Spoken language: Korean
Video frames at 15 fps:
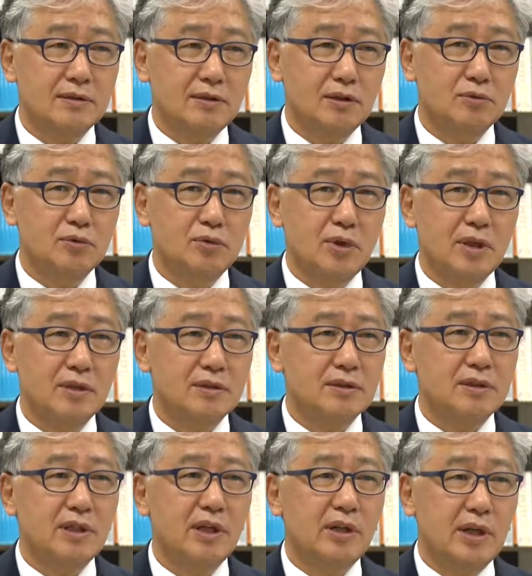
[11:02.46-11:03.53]
전국에서
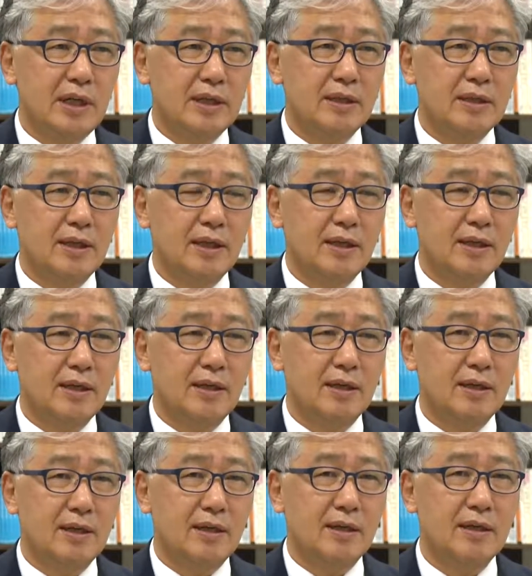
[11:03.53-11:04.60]
최하위
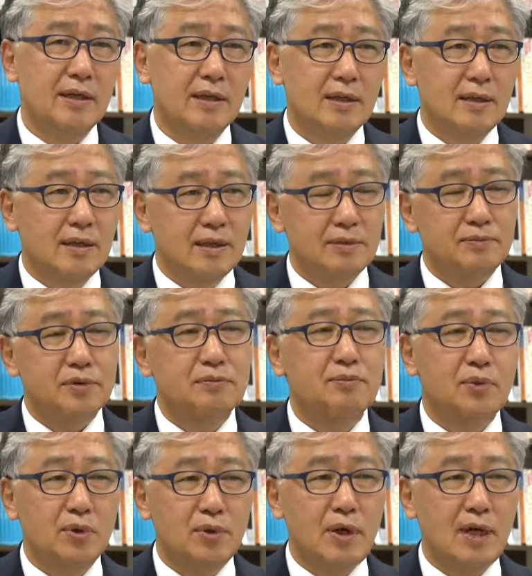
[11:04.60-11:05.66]
에,
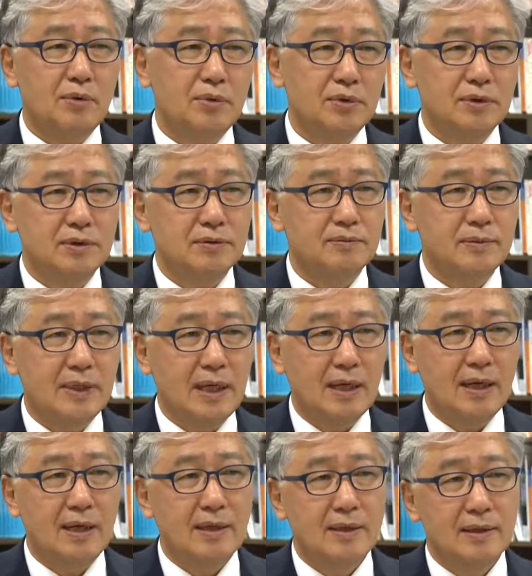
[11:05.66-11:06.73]
분포를 하고
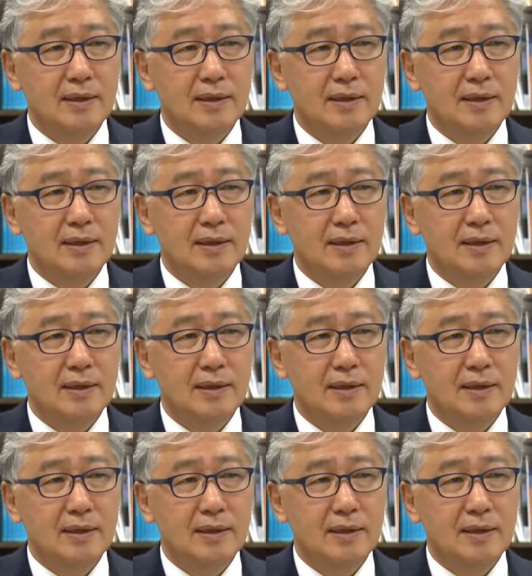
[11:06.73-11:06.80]
있습니다.